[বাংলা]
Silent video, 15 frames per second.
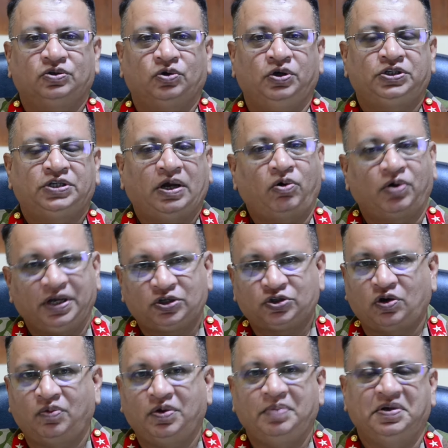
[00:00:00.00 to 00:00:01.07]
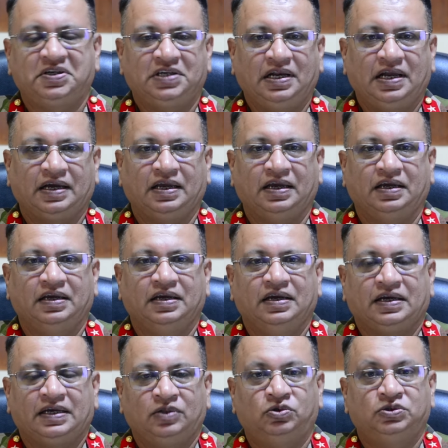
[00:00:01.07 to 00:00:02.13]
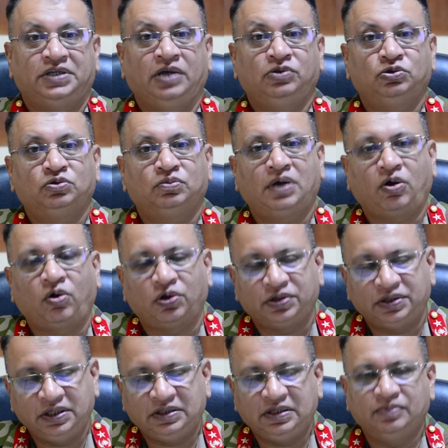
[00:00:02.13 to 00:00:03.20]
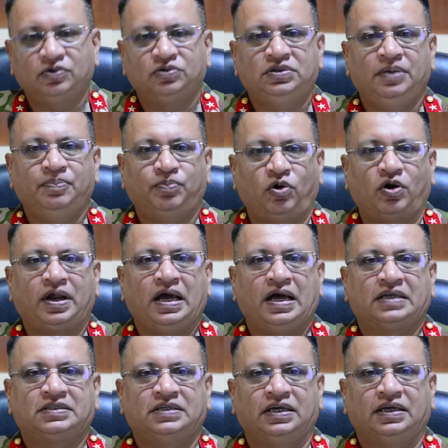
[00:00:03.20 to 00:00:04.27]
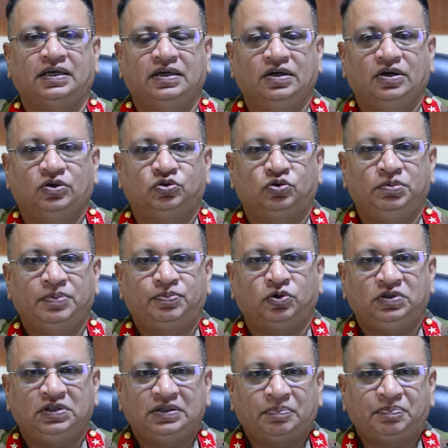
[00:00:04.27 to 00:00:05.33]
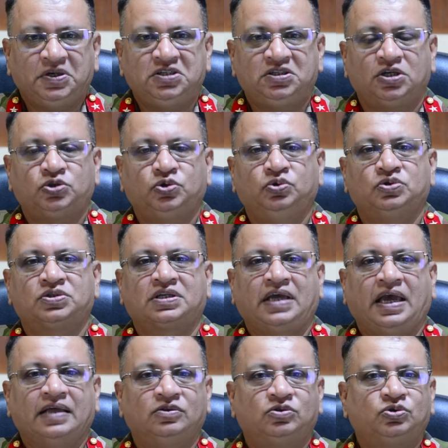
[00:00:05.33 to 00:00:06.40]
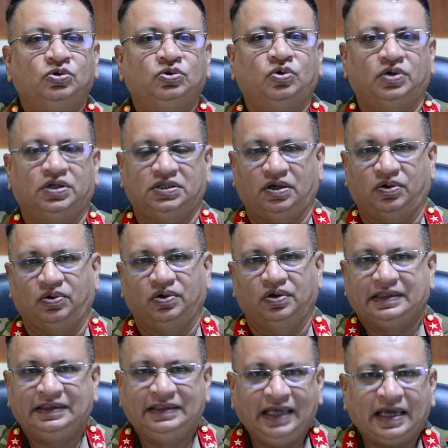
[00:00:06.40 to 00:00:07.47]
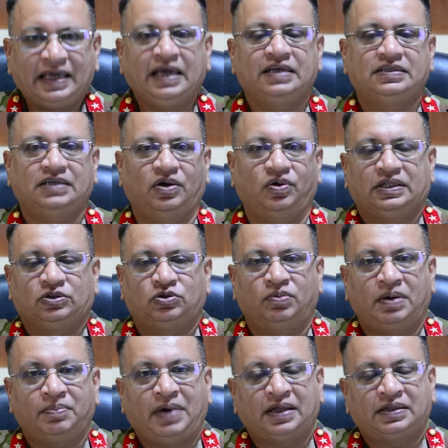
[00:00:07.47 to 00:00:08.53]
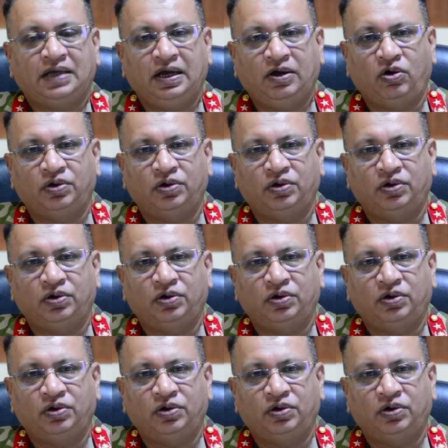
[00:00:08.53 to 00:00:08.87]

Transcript: ওইটা অনেক সময় বেশি লাগে কিন্তু যেহেতু তোমার ইতিমধ্যেই পড়া আছে তুমি প্রতিটা পৃষ্ঠে শুধু স্ক্যান থ্রু করে যাও দেখে যাও তোমার মাথা